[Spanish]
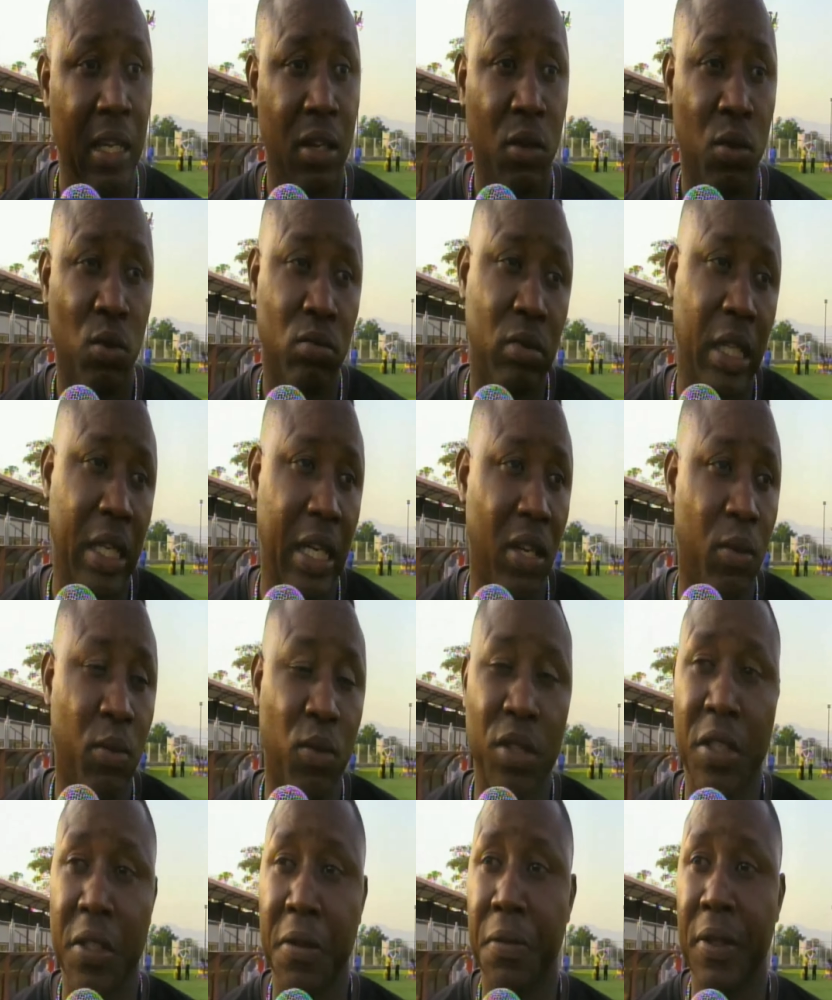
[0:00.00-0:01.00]
un terreno
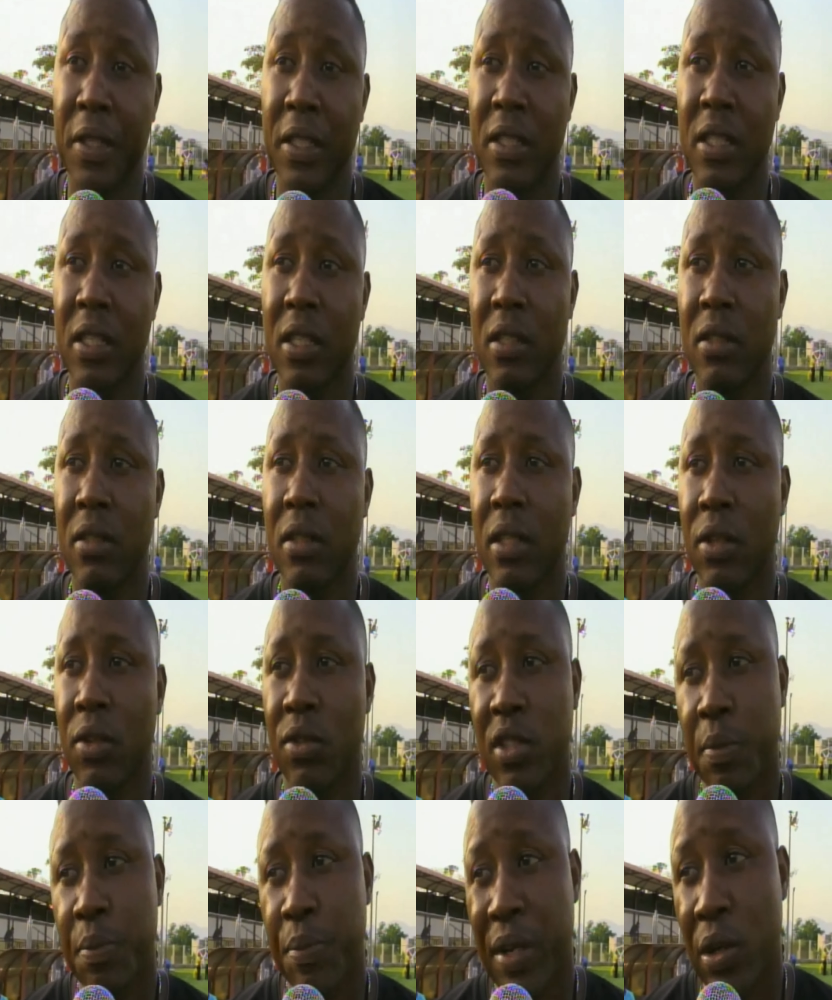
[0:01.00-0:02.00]
muy difícil, no
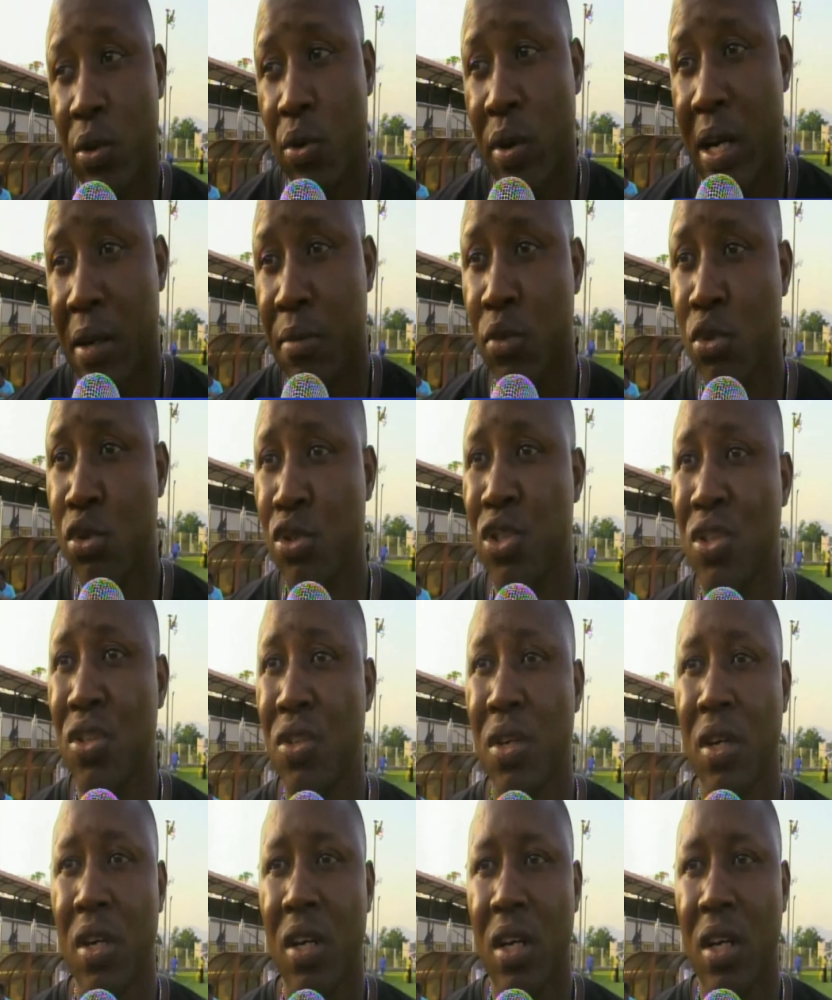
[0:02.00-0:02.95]
se puede jugar mucho,